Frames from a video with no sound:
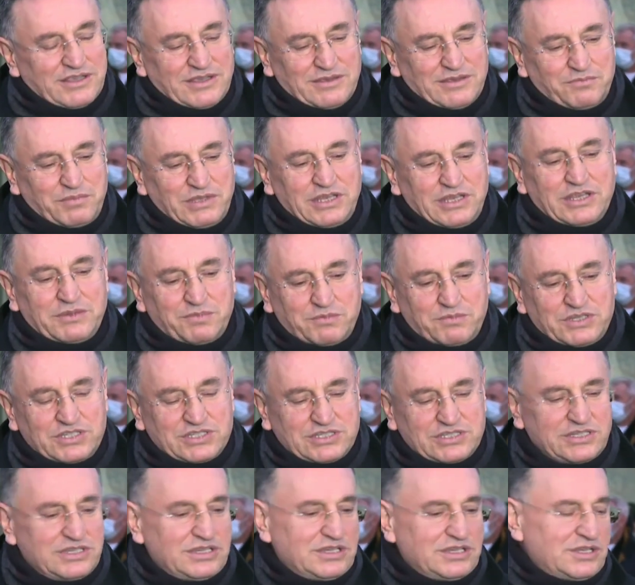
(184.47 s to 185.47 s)
E,
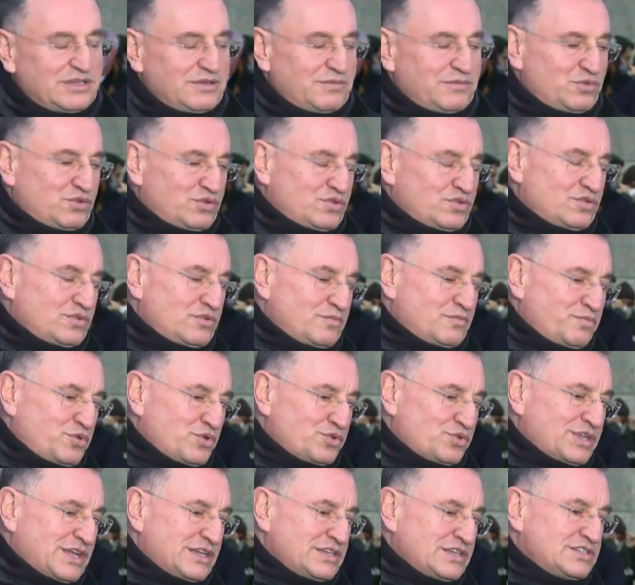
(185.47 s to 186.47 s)
birikmiş e, bütün
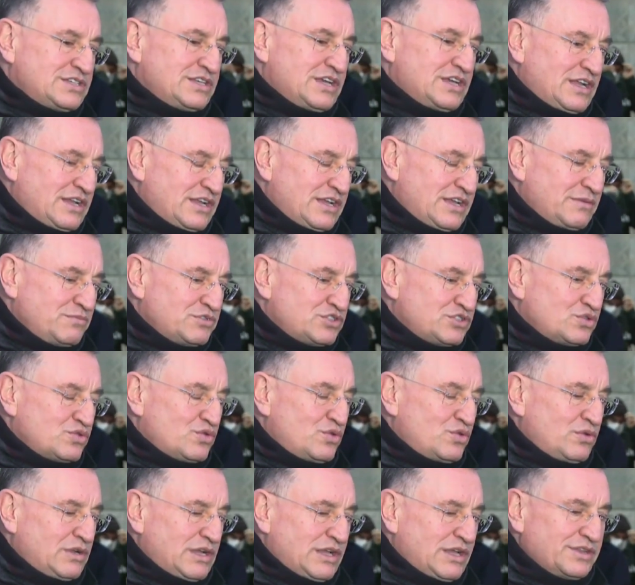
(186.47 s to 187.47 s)
potansiyellerimizi
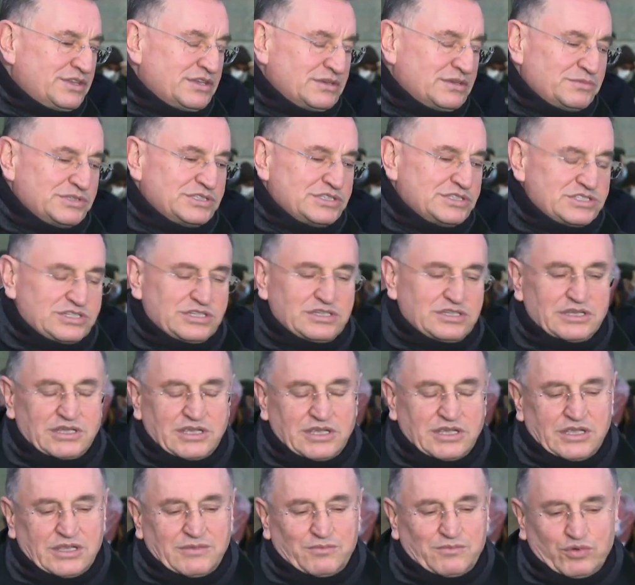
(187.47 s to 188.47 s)
kullandığımız için
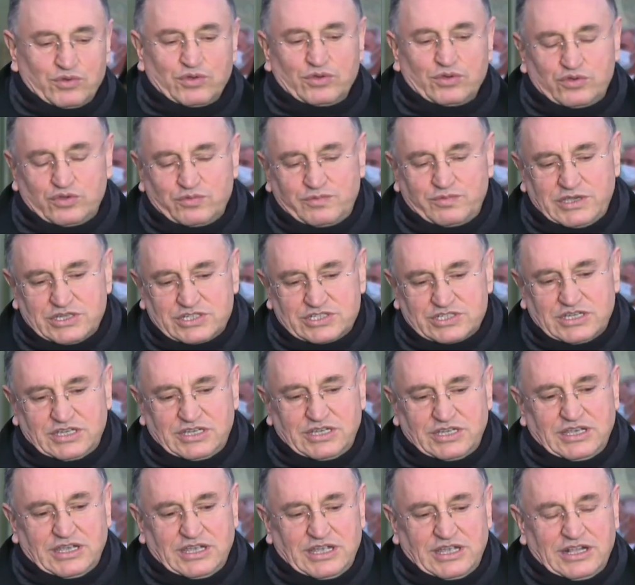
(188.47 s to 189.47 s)
bugünkü
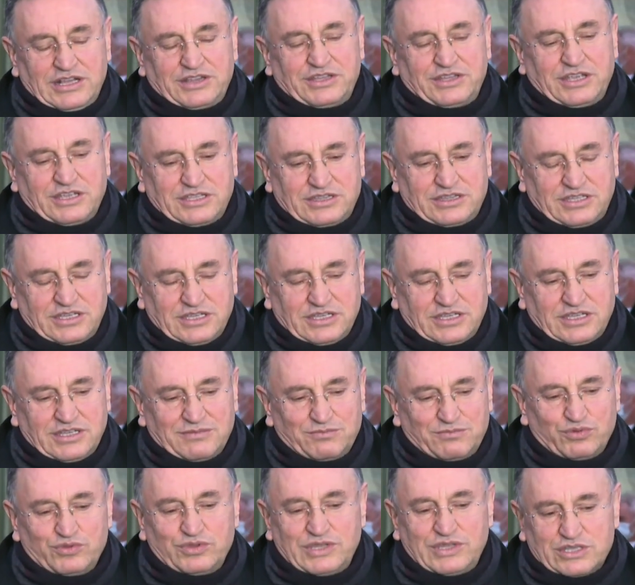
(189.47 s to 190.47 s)
başarıya elde ettik.
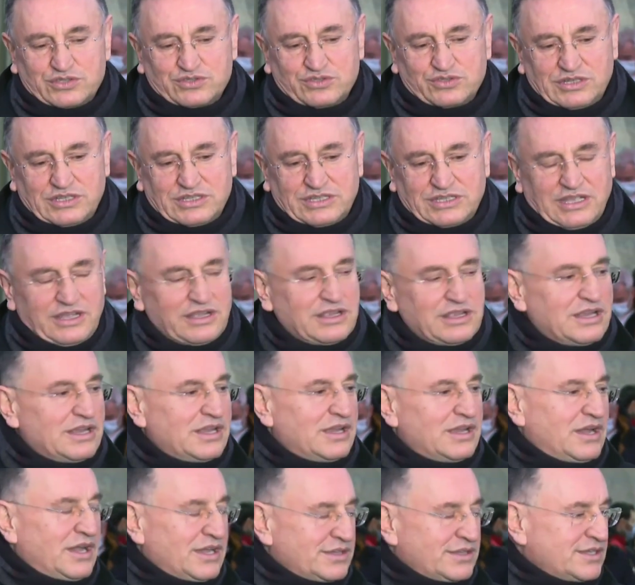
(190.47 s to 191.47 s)
Bundan sonra da
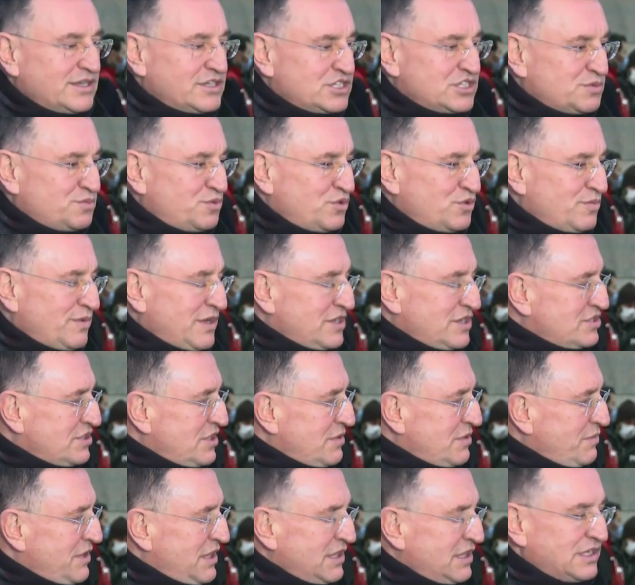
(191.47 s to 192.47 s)
Hatay Spor
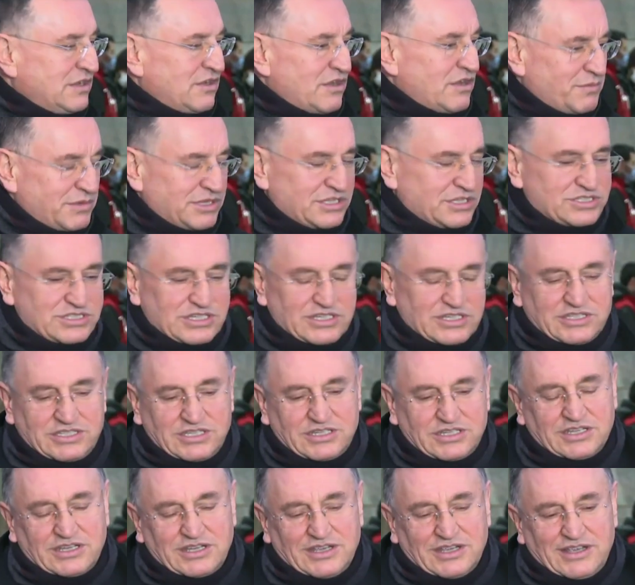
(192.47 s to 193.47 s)
başarmaya devam edecektir.